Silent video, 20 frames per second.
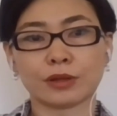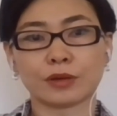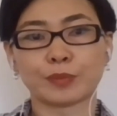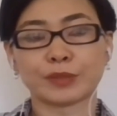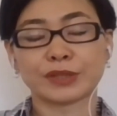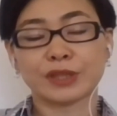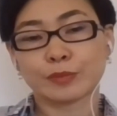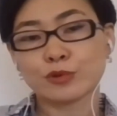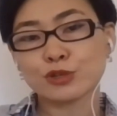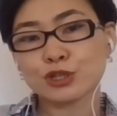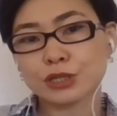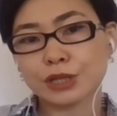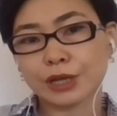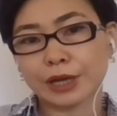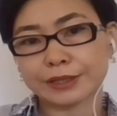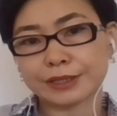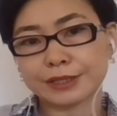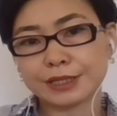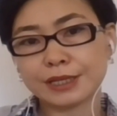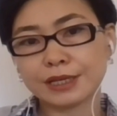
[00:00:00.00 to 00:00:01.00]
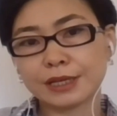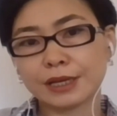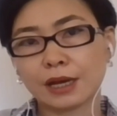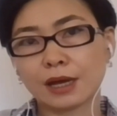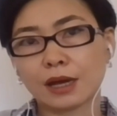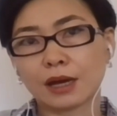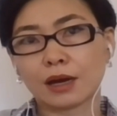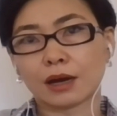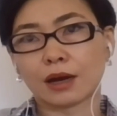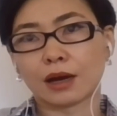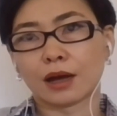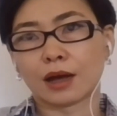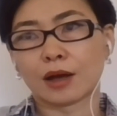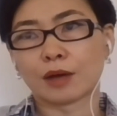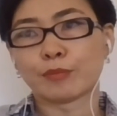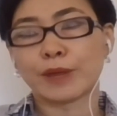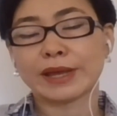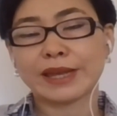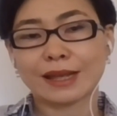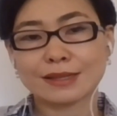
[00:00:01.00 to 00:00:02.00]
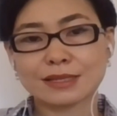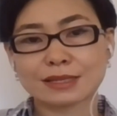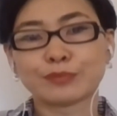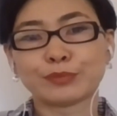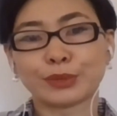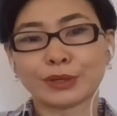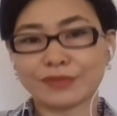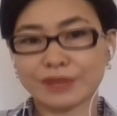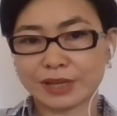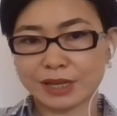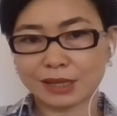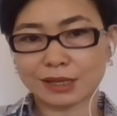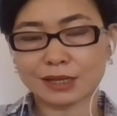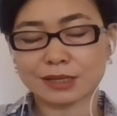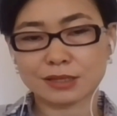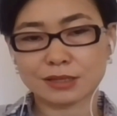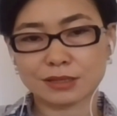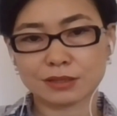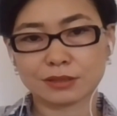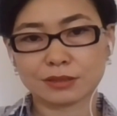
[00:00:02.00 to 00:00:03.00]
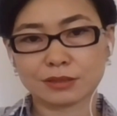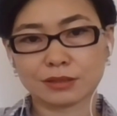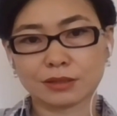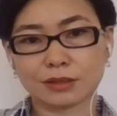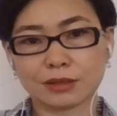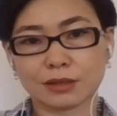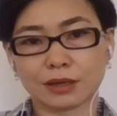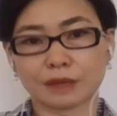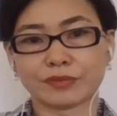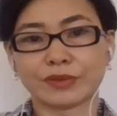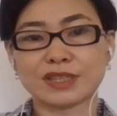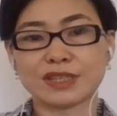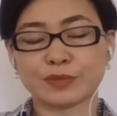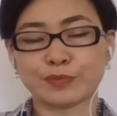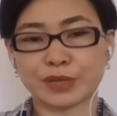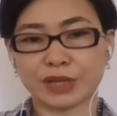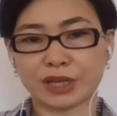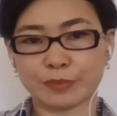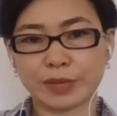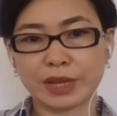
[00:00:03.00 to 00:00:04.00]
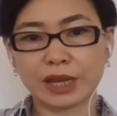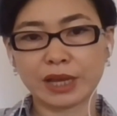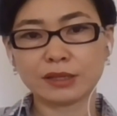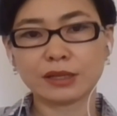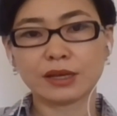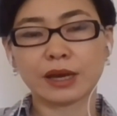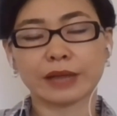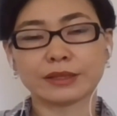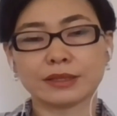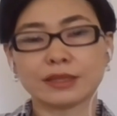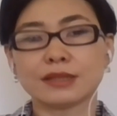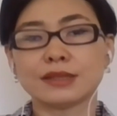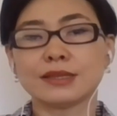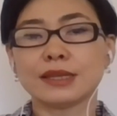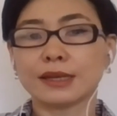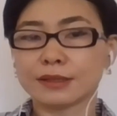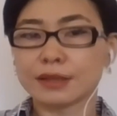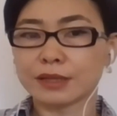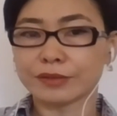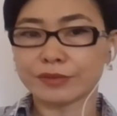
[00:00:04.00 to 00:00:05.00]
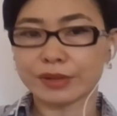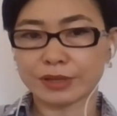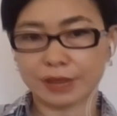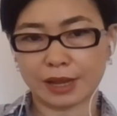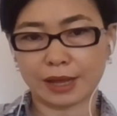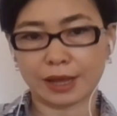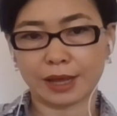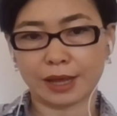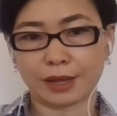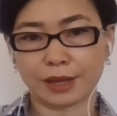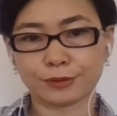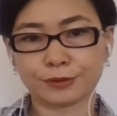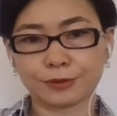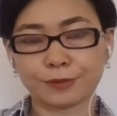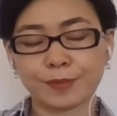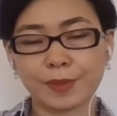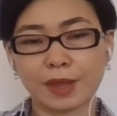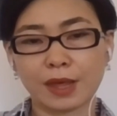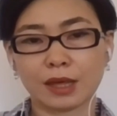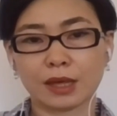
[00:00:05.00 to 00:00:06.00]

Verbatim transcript: потому что они а, боятся поверить а, в эти перемены, они не доверяют.